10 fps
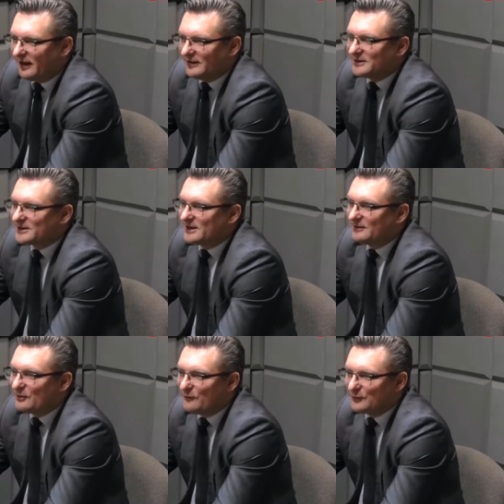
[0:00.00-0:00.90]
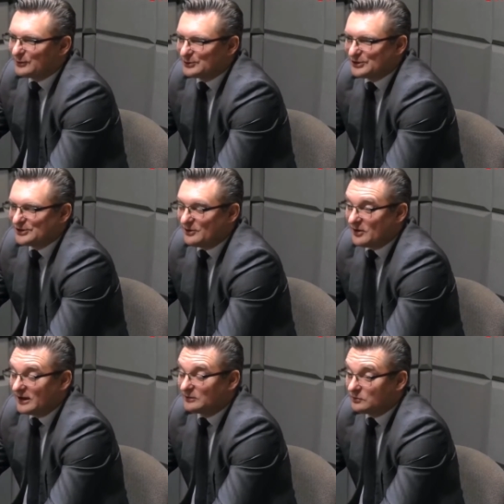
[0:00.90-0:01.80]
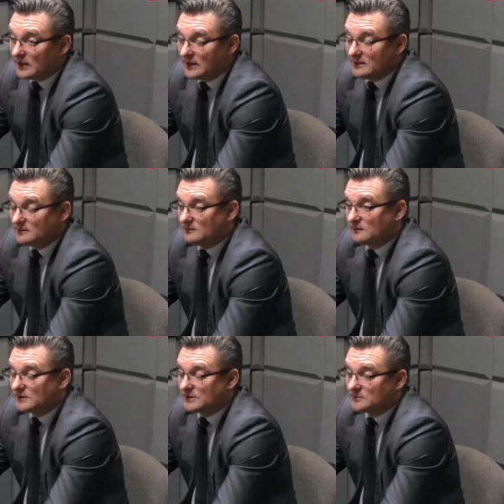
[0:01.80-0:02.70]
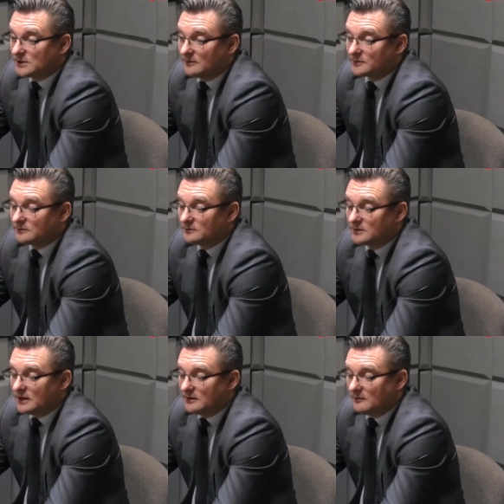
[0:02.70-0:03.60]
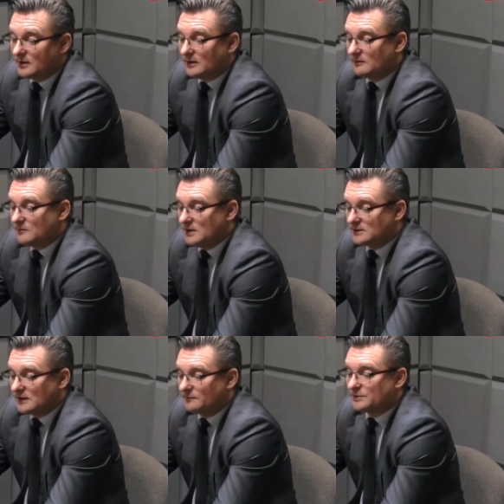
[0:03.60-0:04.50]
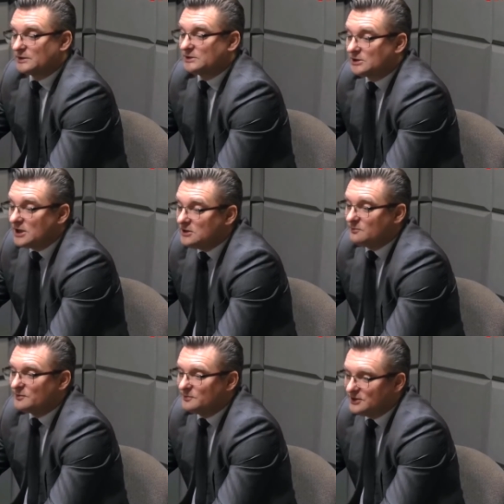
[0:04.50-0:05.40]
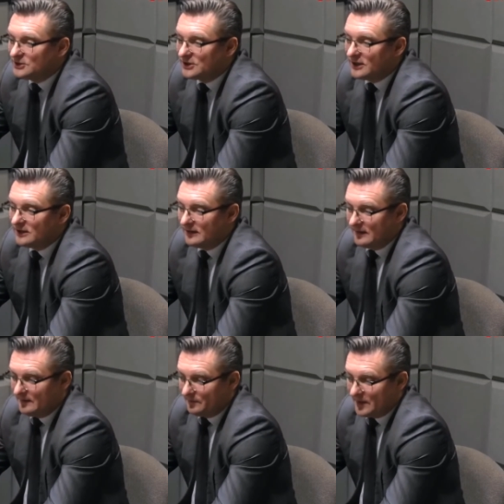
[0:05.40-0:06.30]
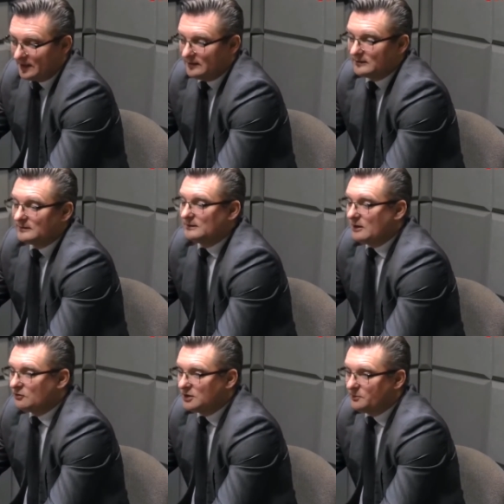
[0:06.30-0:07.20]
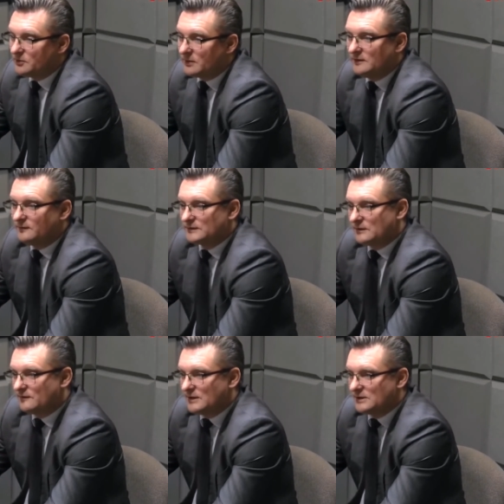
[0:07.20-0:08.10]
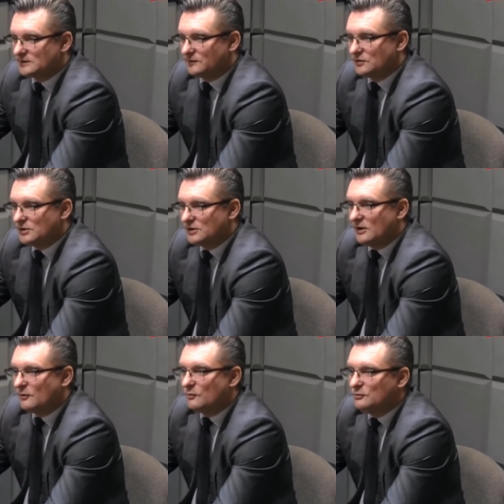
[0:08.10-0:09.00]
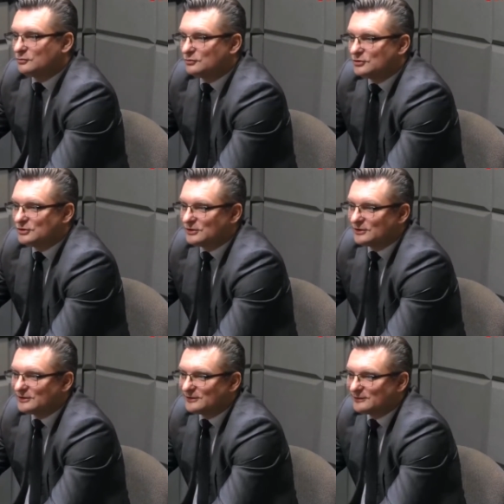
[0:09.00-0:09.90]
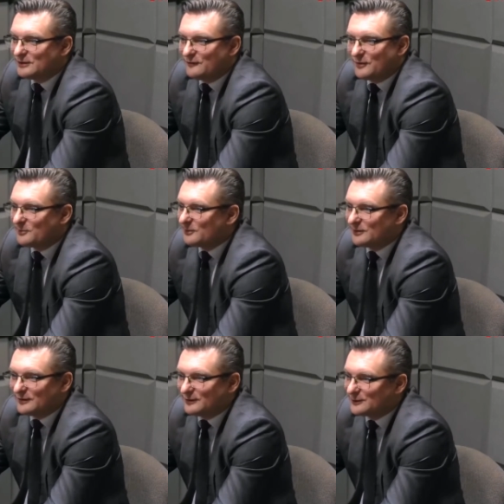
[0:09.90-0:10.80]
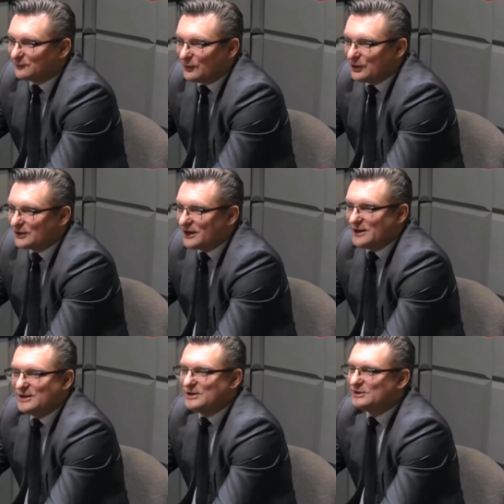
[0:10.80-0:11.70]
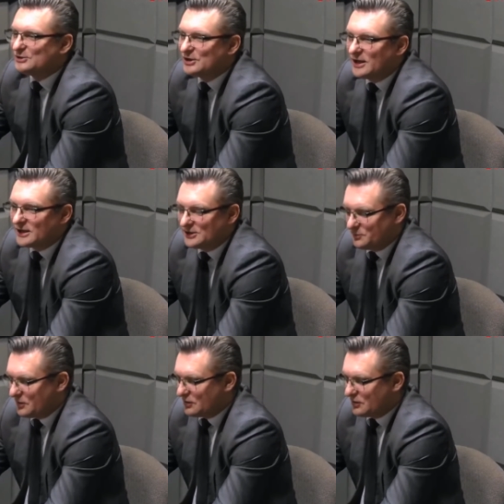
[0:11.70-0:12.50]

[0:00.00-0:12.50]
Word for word: undergroundowo to się działo, a tutaj uważam, że absolutnie nie ma miejsca w przestrzeni publicznej na tego typu manifestowanie swoich uczuć, y, nie wiem, y, swoich religii poglądów? czy jakich